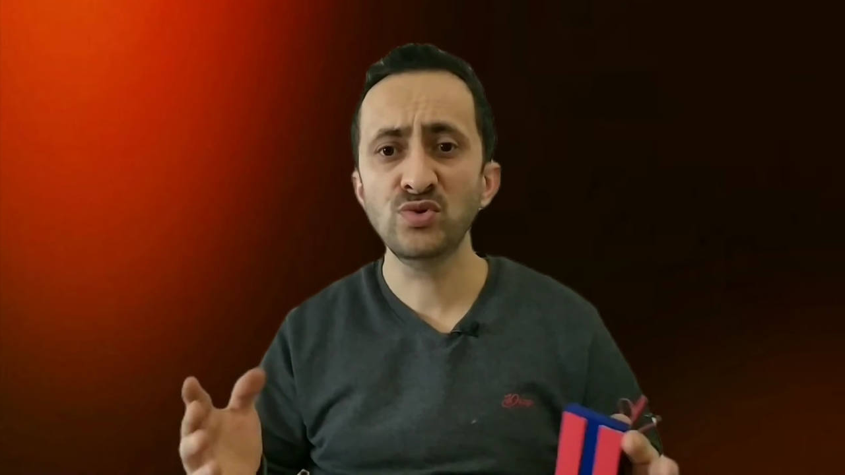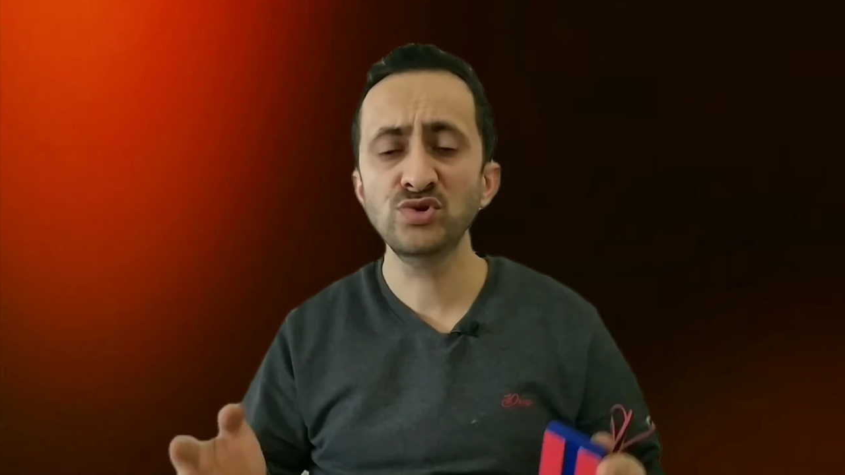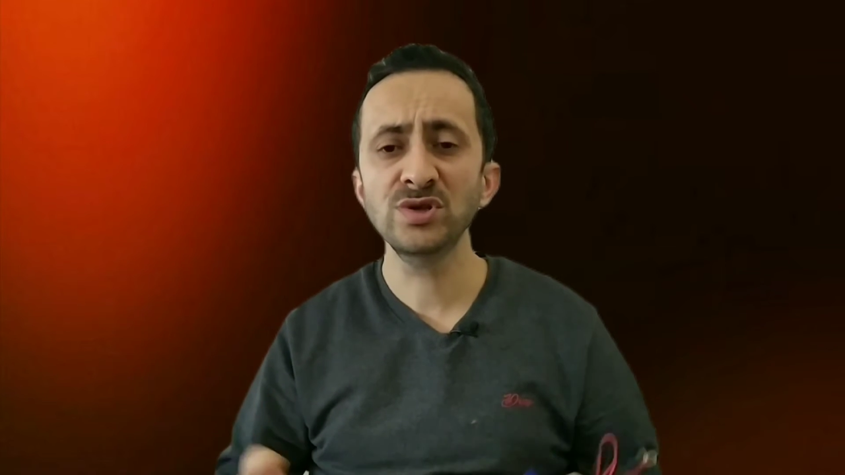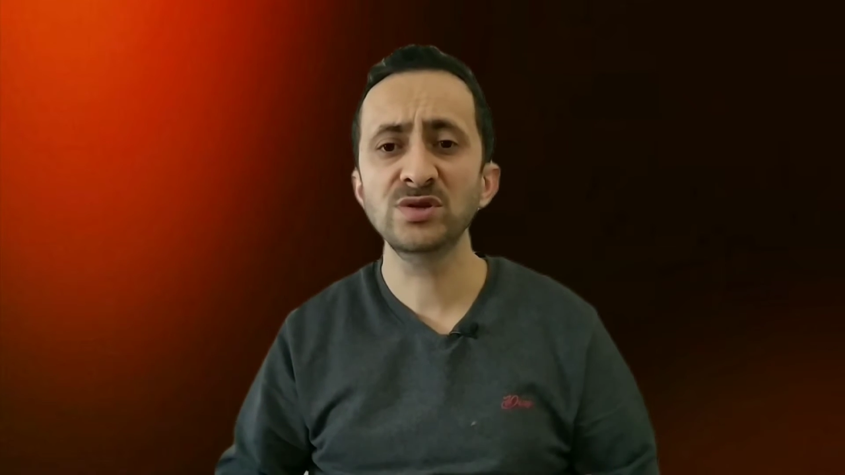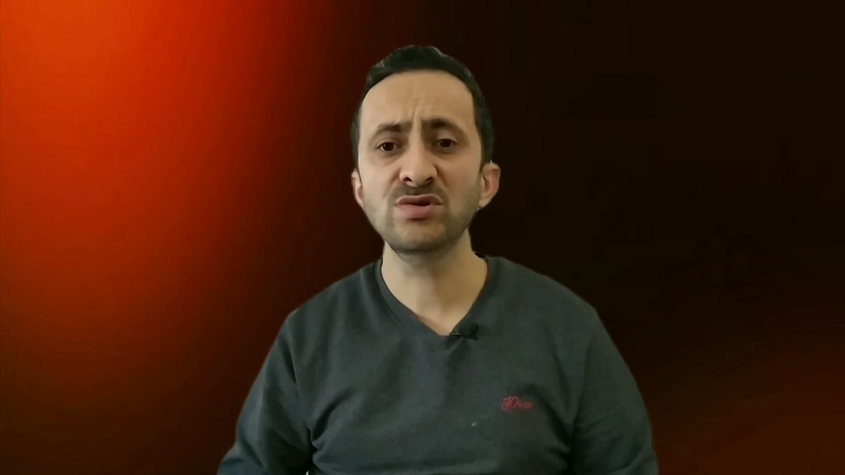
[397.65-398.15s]

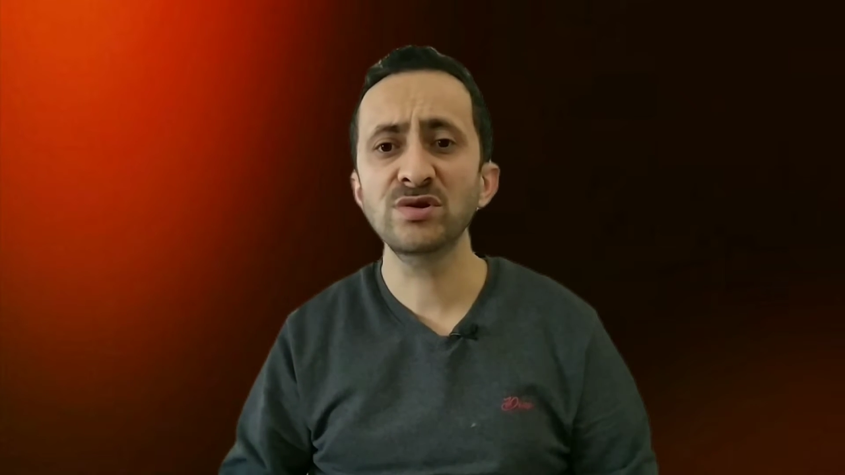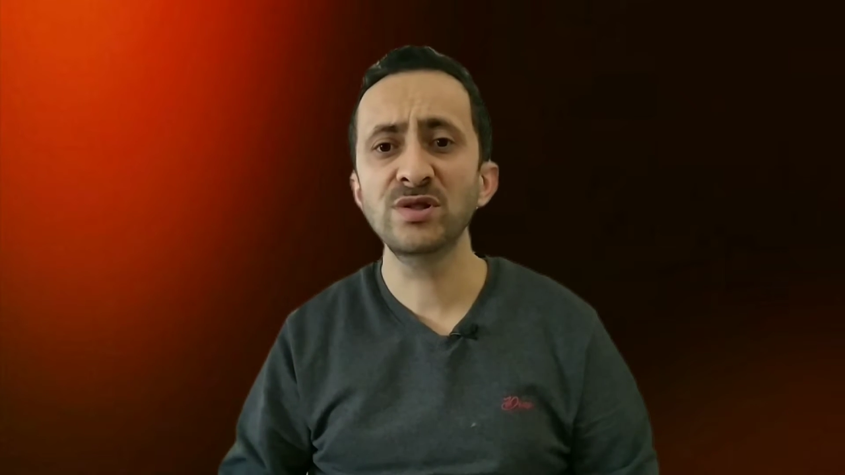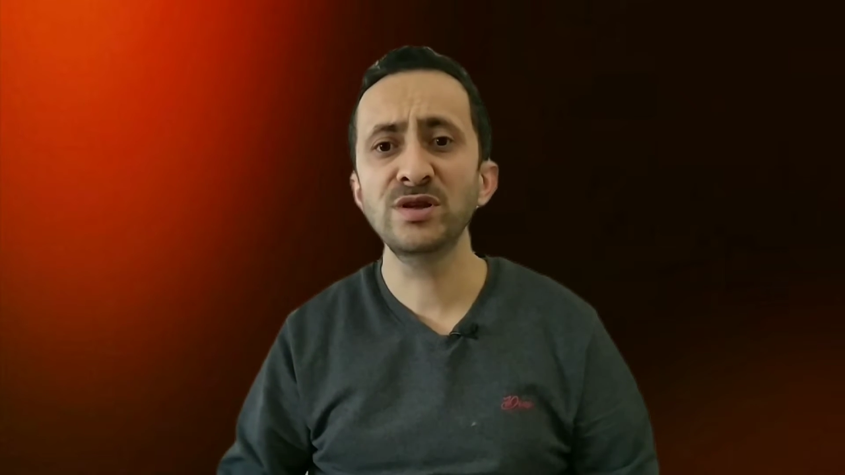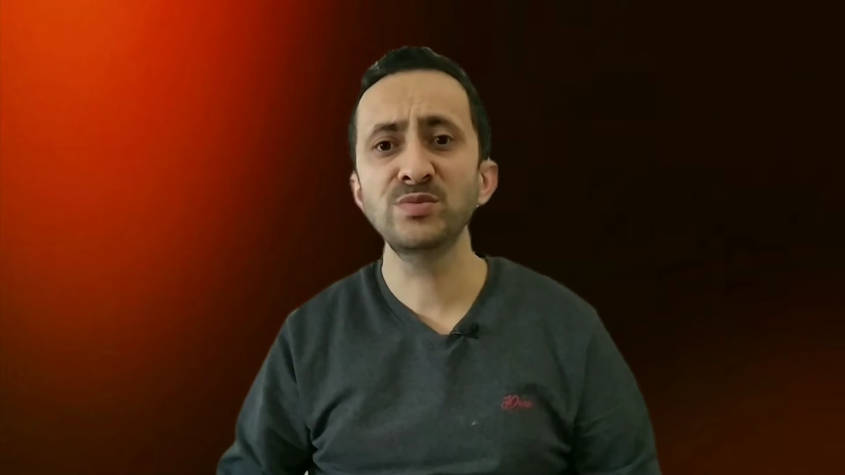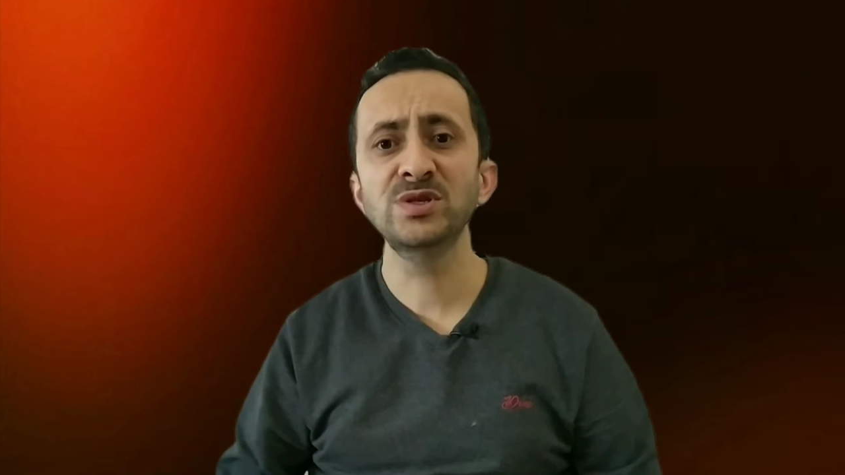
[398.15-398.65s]
kurşun asit
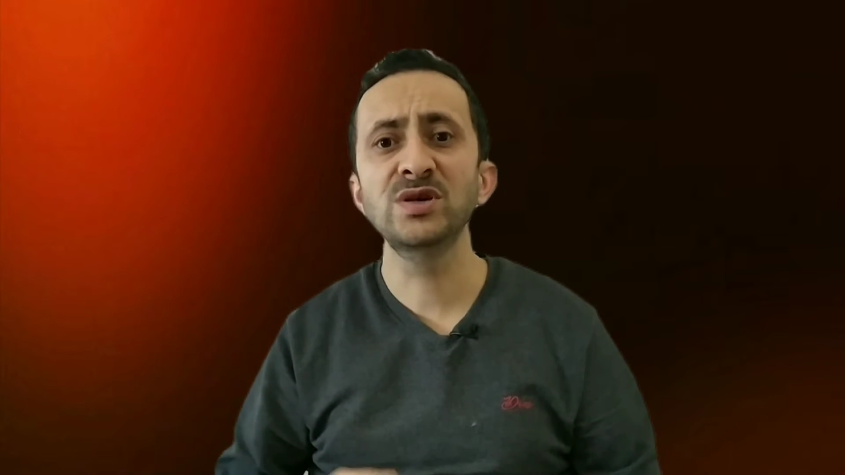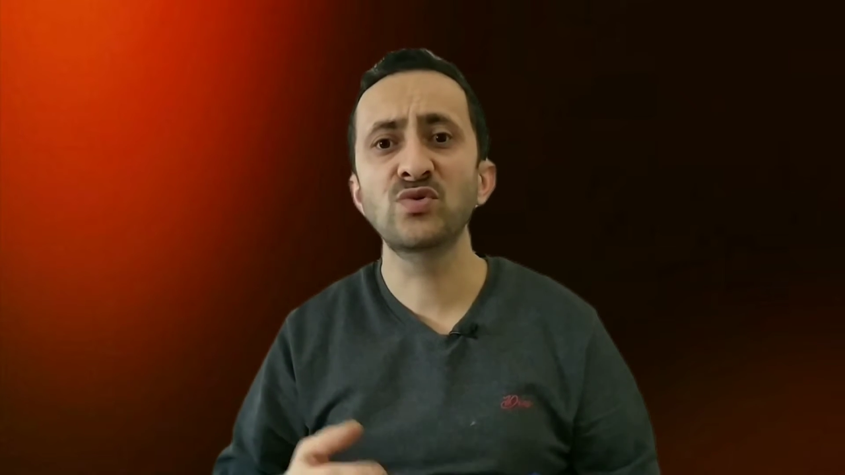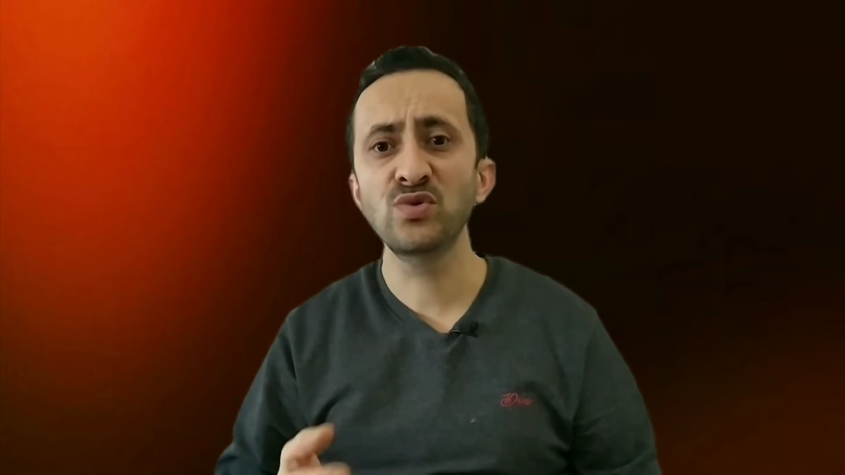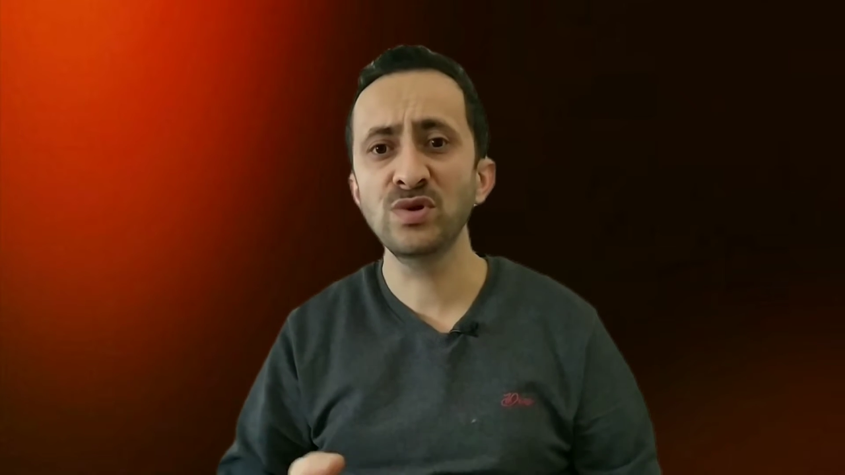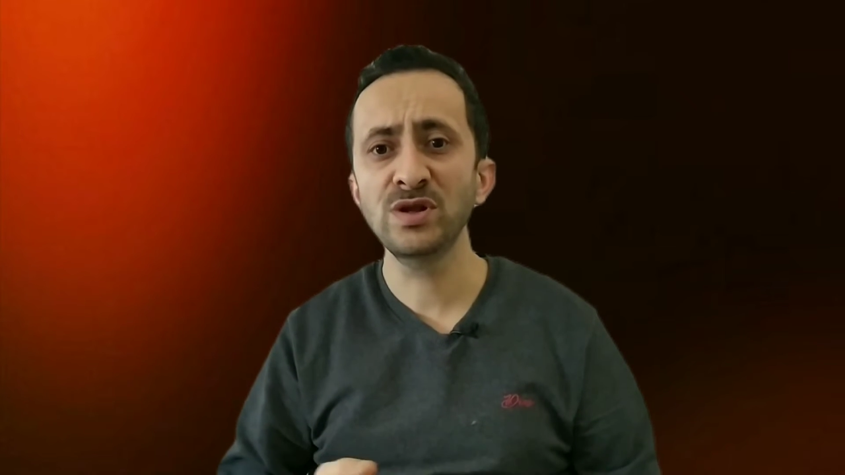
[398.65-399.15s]
akülerimizi
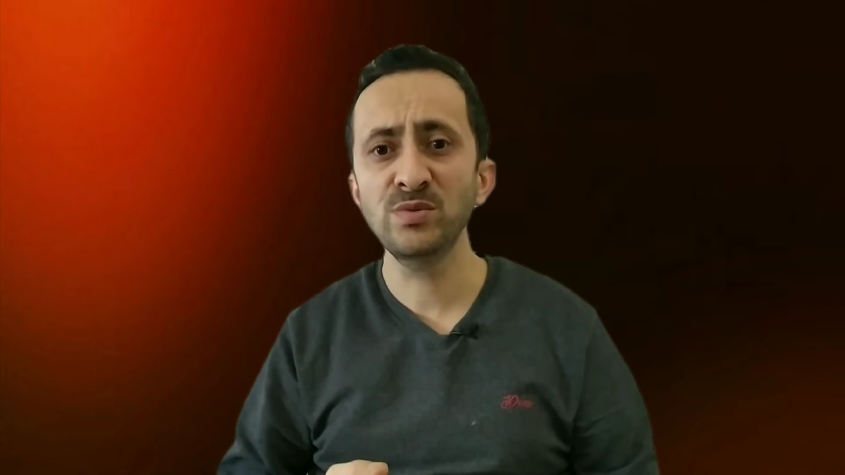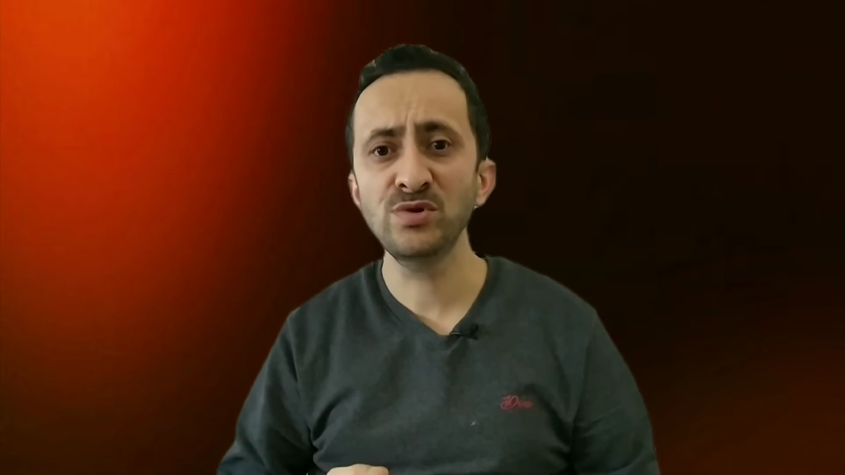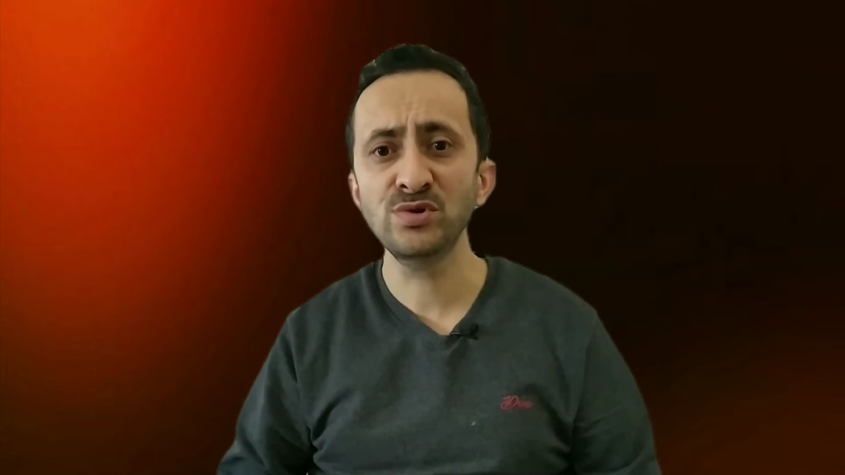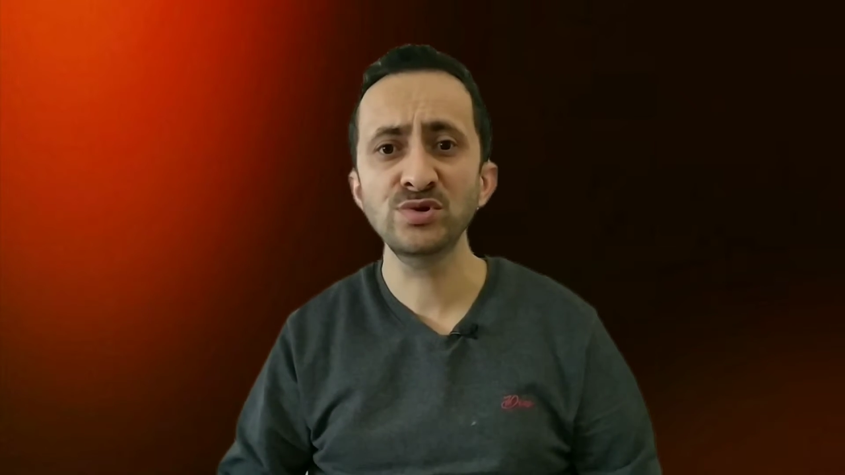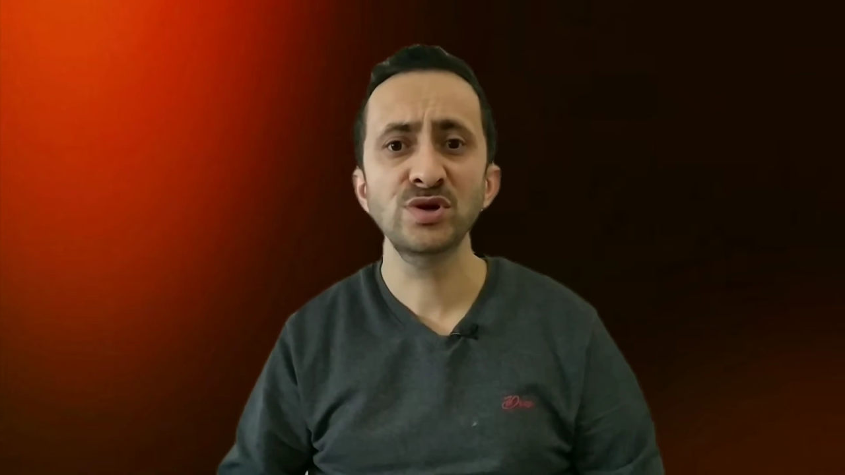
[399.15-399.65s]
de
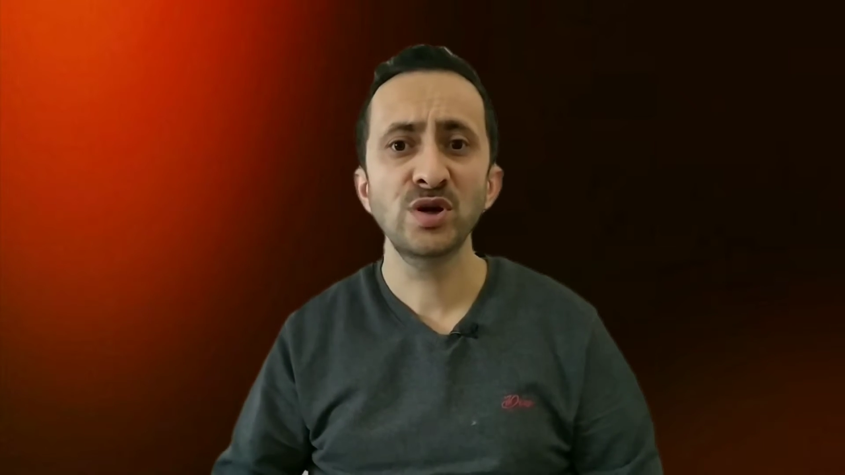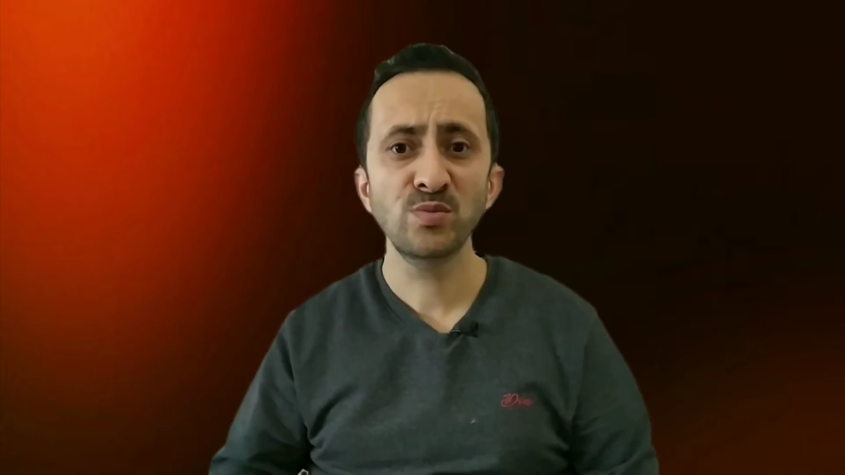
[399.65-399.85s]
kullanabiliyoruz.